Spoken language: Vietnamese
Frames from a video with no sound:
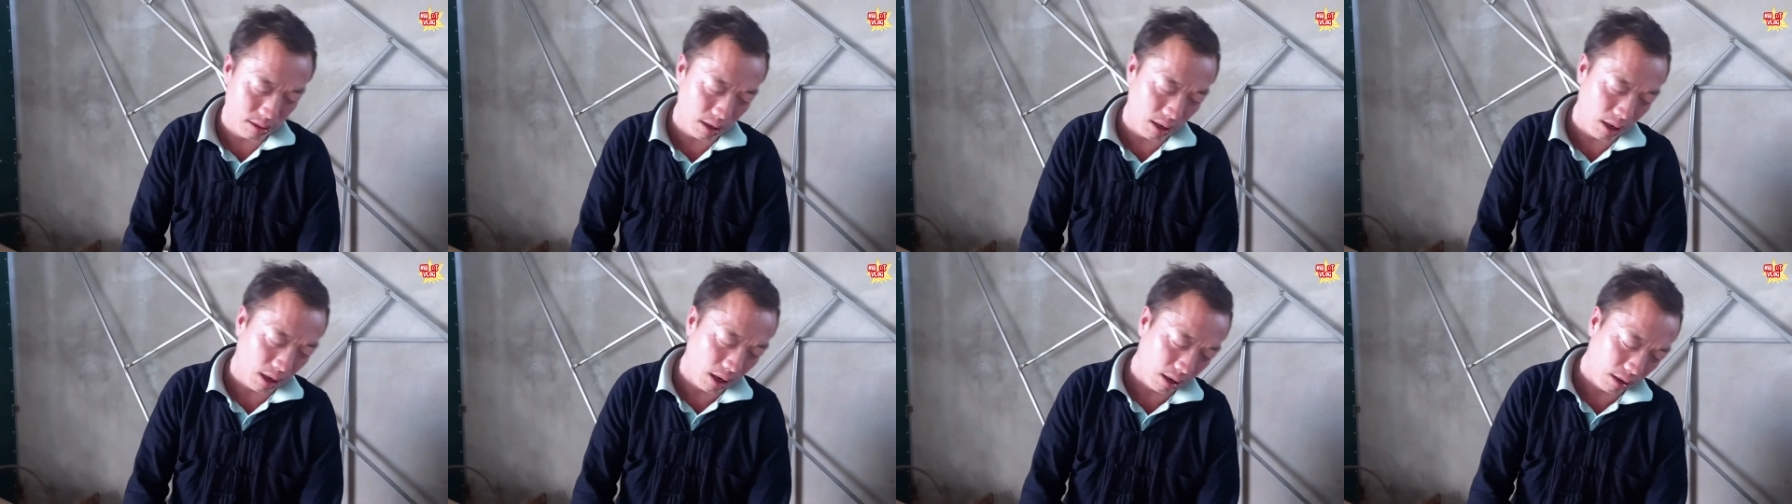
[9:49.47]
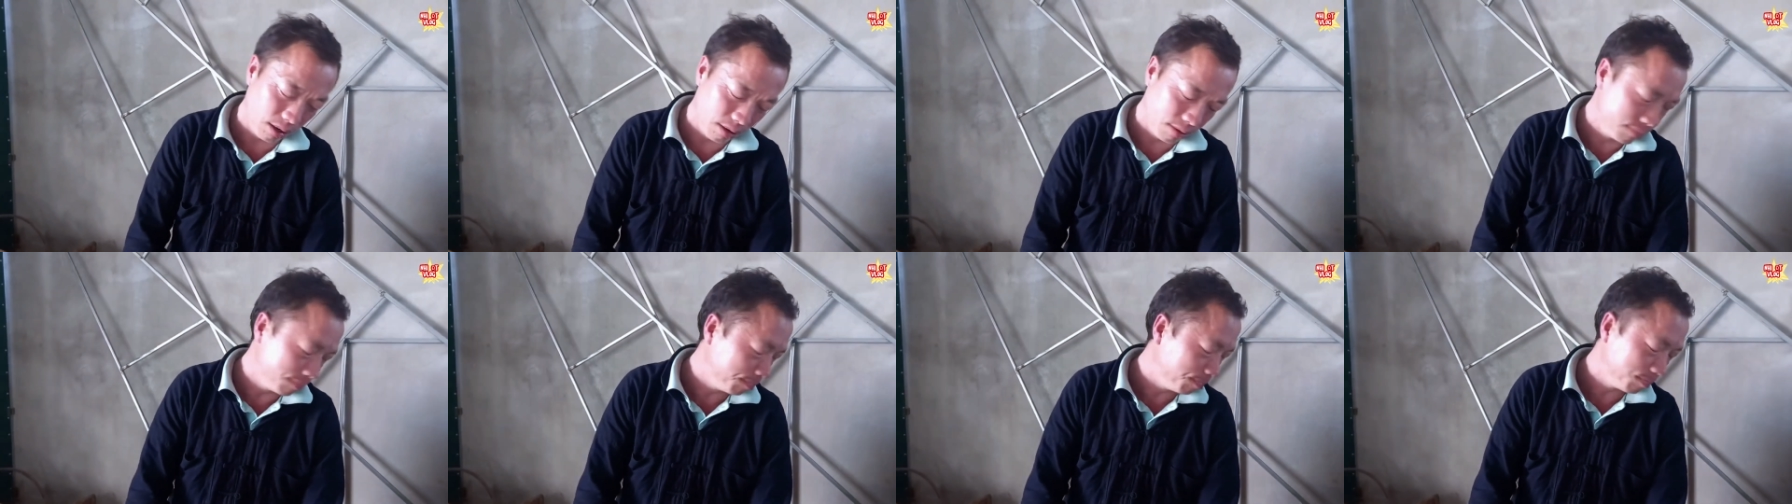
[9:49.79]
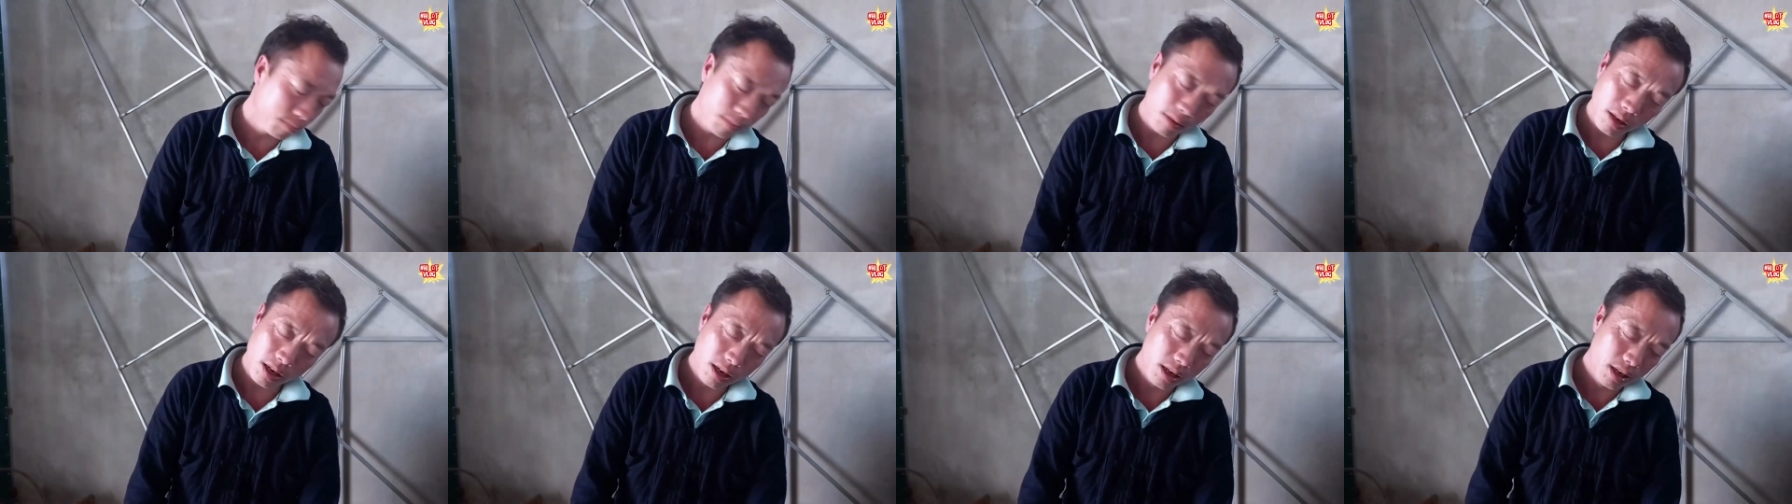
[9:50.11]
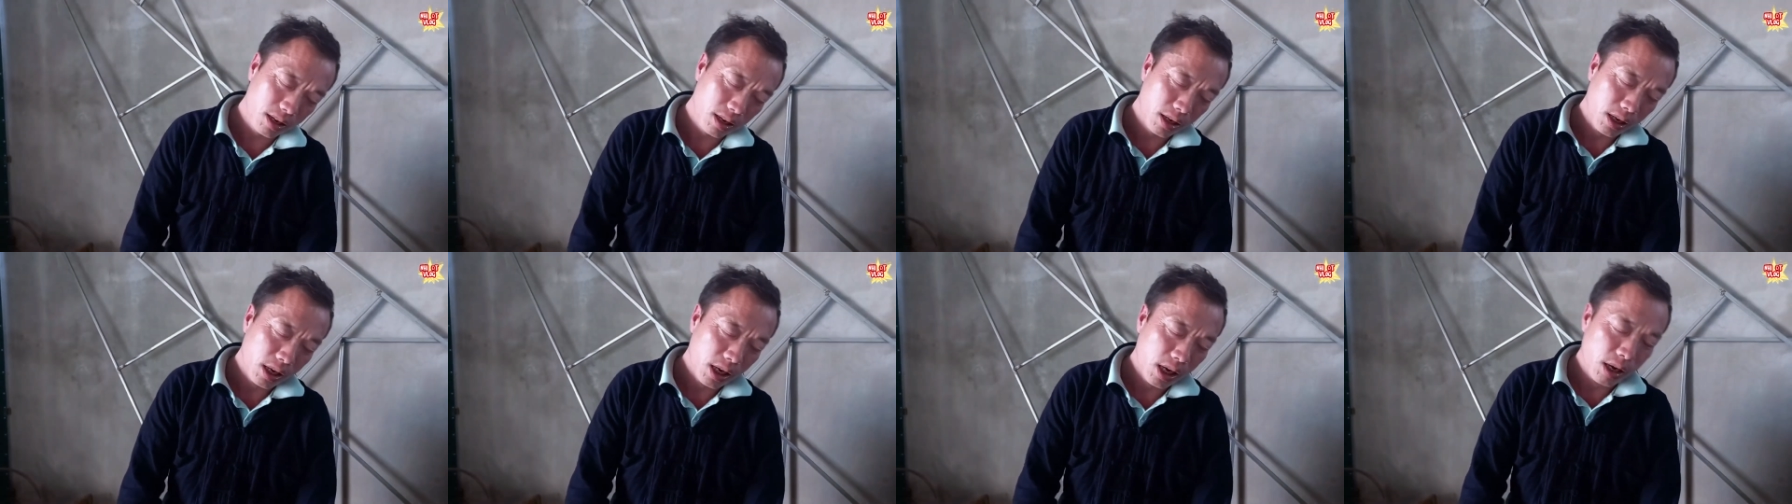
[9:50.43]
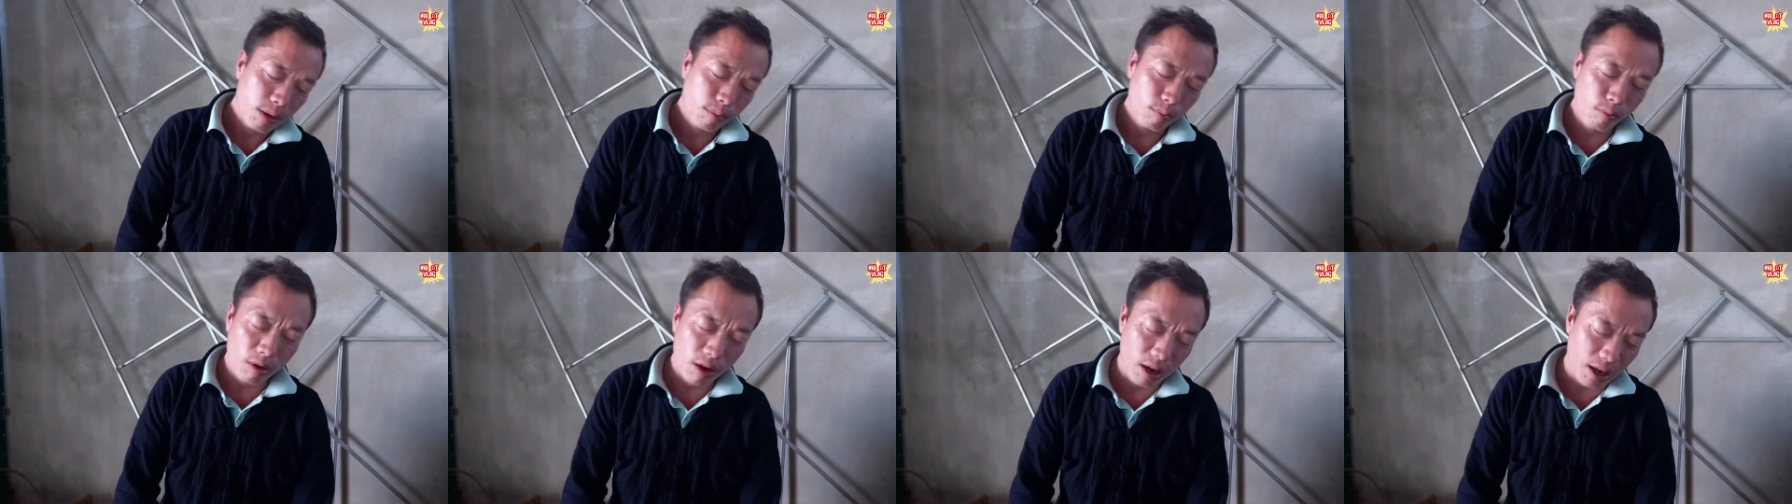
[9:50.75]
trước đây thì cũng có nhổ
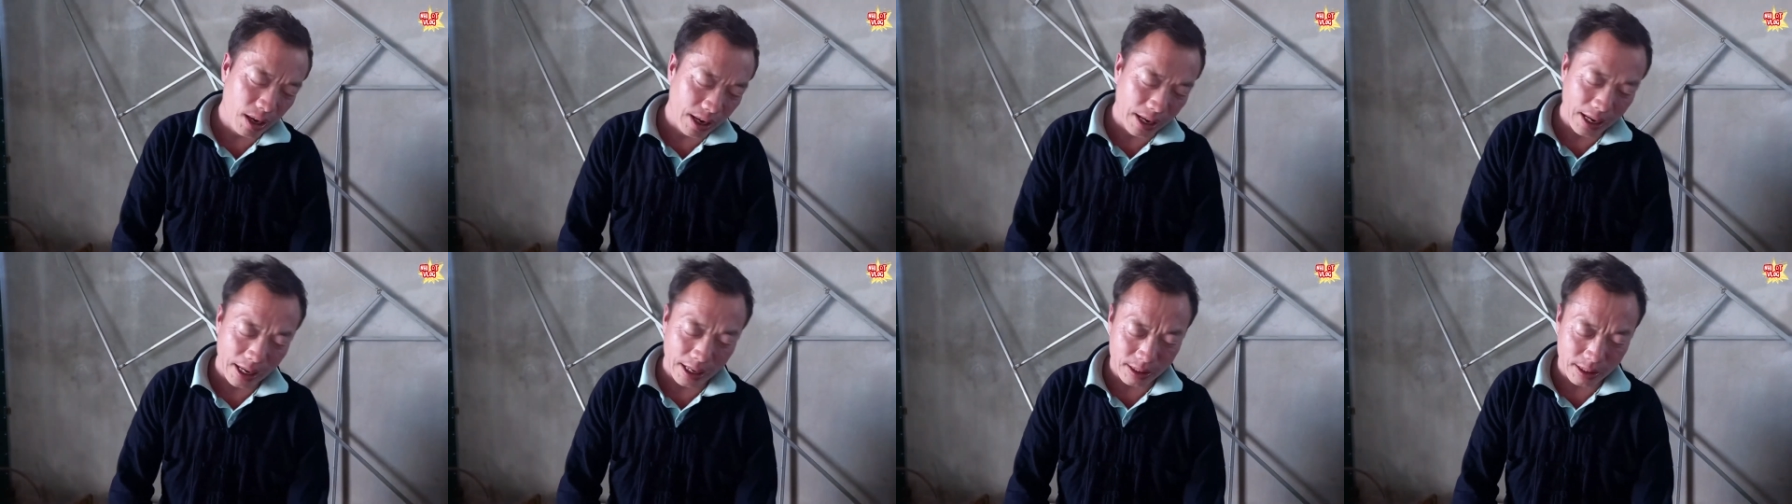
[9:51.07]
ra